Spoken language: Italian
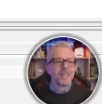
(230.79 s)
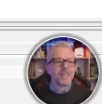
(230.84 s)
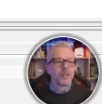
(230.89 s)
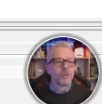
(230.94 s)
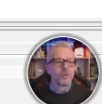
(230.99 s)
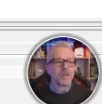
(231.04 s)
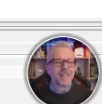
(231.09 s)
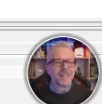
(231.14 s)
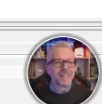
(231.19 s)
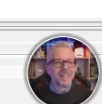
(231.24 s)

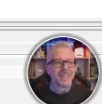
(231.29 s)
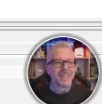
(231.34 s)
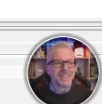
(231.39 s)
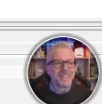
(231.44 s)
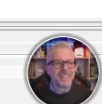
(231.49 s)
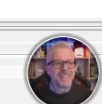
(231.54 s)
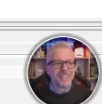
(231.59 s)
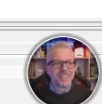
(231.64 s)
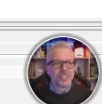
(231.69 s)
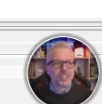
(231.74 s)
quella che
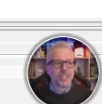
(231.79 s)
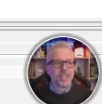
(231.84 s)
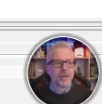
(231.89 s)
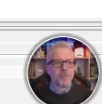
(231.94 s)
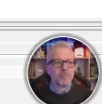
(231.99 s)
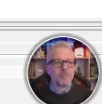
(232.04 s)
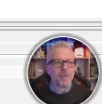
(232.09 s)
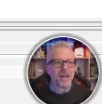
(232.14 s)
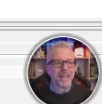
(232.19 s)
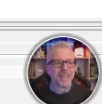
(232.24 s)
dice
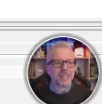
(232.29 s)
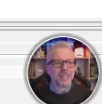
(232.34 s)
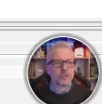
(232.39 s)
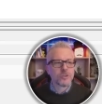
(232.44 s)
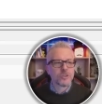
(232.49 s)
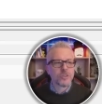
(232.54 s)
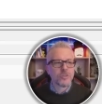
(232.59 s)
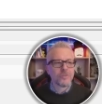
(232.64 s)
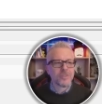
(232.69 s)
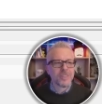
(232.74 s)

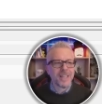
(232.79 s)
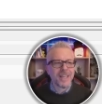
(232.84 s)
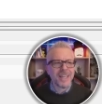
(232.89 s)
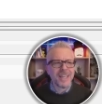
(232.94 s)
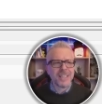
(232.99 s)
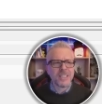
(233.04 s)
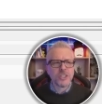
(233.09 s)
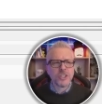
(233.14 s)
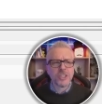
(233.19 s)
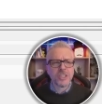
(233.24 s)
Microsoft
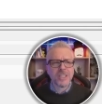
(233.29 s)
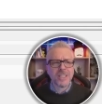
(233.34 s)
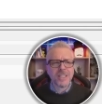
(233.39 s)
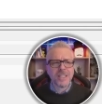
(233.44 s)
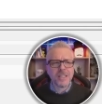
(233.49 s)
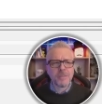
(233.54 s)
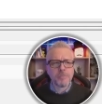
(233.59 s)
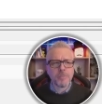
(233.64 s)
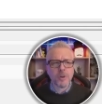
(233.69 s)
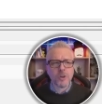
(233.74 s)
Edge
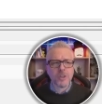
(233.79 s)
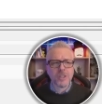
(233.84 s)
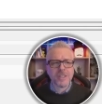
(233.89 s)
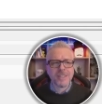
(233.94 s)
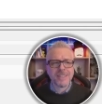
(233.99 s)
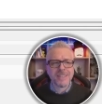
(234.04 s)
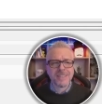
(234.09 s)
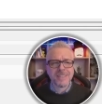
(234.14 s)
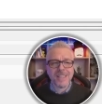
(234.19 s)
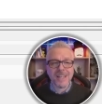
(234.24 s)

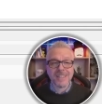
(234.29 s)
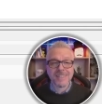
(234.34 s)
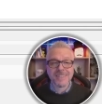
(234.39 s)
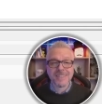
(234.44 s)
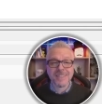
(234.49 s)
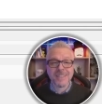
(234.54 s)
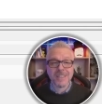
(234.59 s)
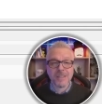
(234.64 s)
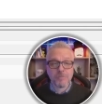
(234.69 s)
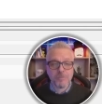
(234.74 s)
Reporting
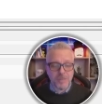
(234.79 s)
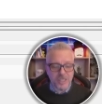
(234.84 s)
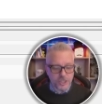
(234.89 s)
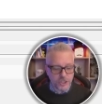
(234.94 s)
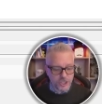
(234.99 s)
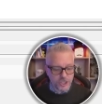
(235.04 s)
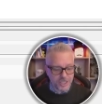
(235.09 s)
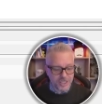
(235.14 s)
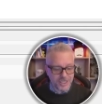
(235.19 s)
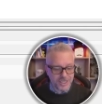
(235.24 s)
Task
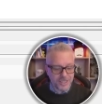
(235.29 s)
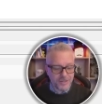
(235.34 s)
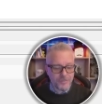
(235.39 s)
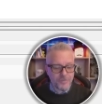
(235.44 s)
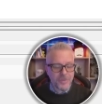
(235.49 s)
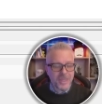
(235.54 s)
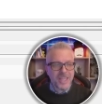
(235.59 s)
Machine.